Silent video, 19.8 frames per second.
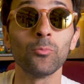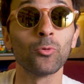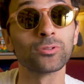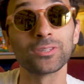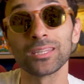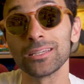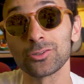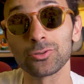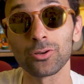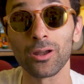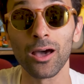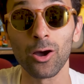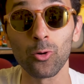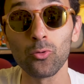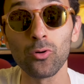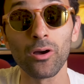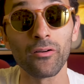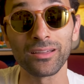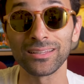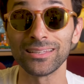monter sur la
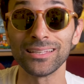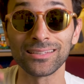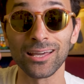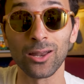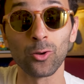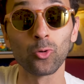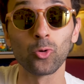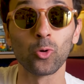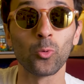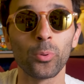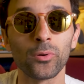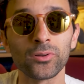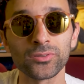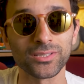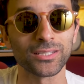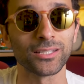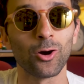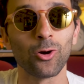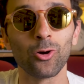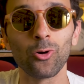roue avec des talons
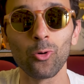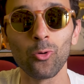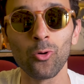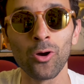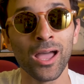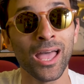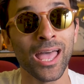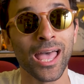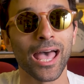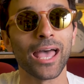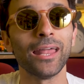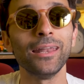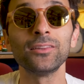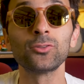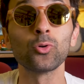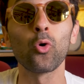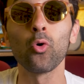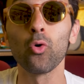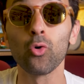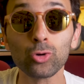compensés. En gros, elle
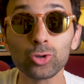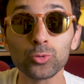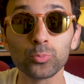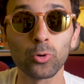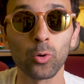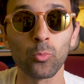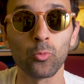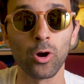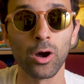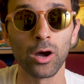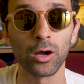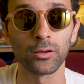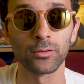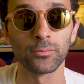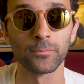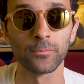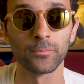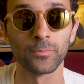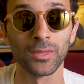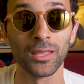est trop haute pour moi.
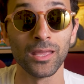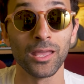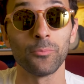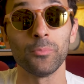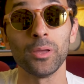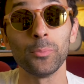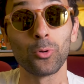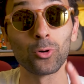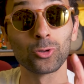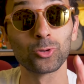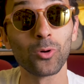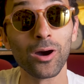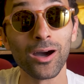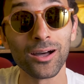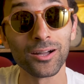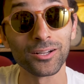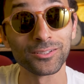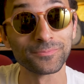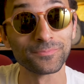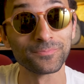Mais pour
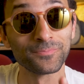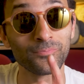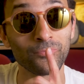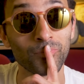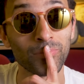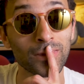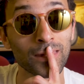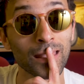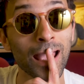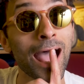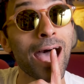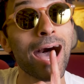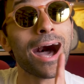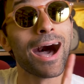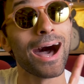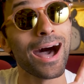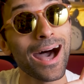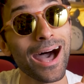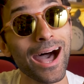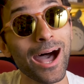toi
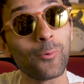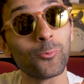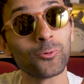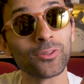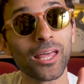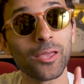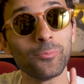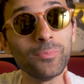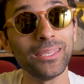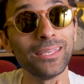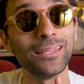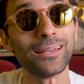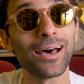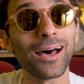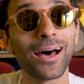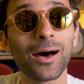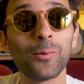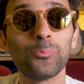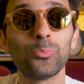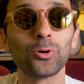ah, mon ami,
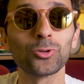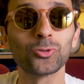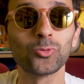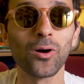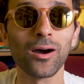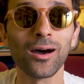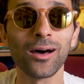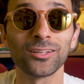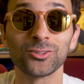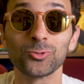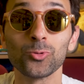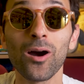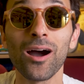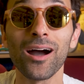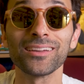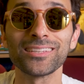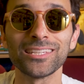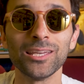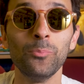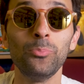là, pour toi,
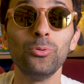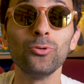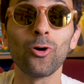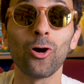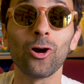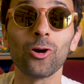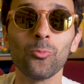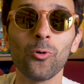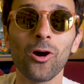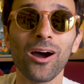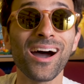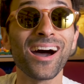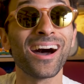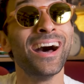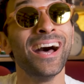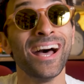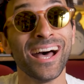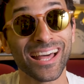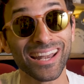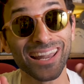toi qui es plus grand que moi,
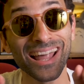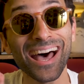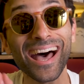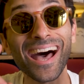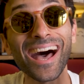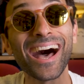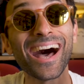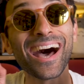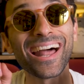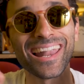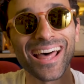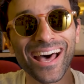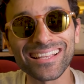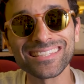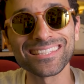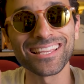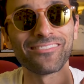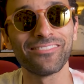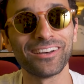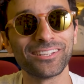là, là,
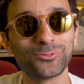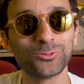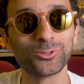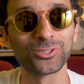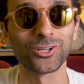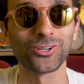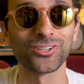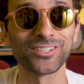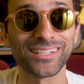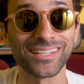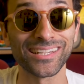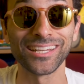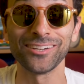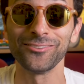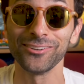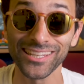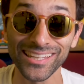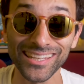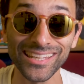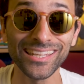ça va tout changer,
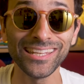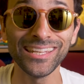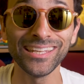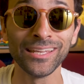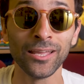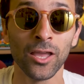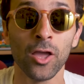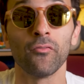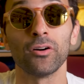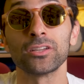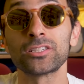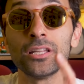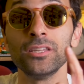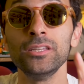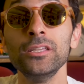oui. Enfin, cela